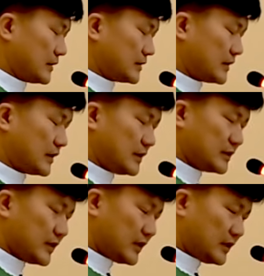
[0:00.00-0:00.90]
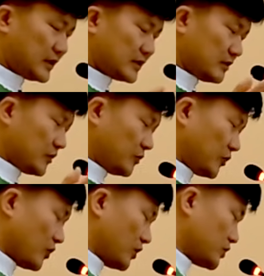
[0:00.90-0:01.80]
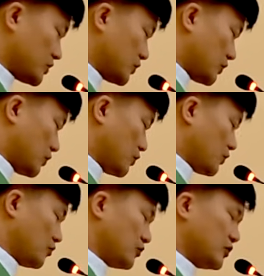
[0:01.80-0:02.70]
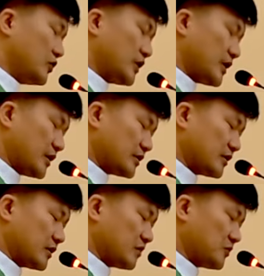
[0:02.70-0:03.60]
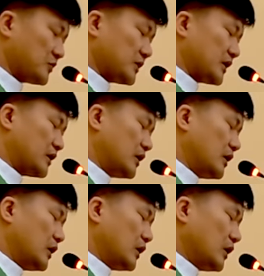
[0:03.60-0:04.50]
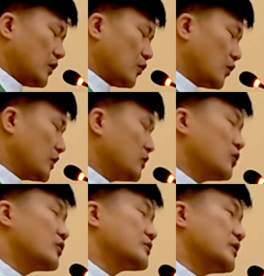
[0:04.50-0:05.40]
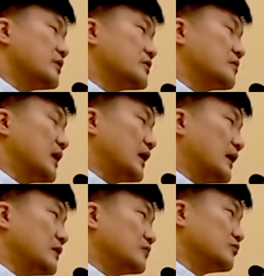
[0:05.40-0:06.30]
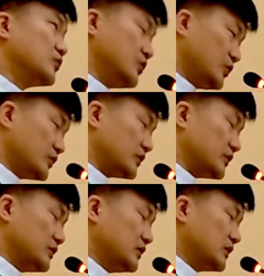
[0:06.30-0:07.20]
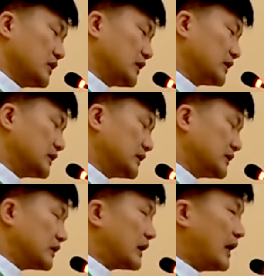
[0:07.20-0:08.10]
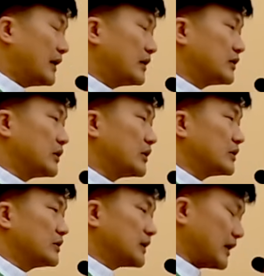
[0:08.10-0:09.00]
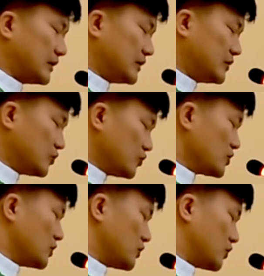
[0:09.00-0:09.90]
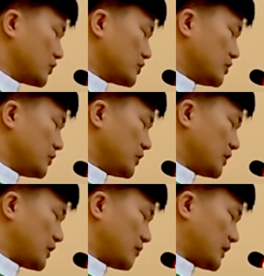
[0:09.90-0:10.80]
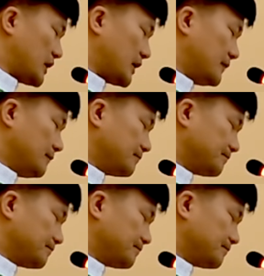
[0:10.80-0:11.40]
자, 이제 다시 한번 본격적으로 불륜에 대해서 들어가 봅시다. 고린토서에서 말하는 불륜은 그 안에 들어있는 같은 구절로 설명이 됩니다.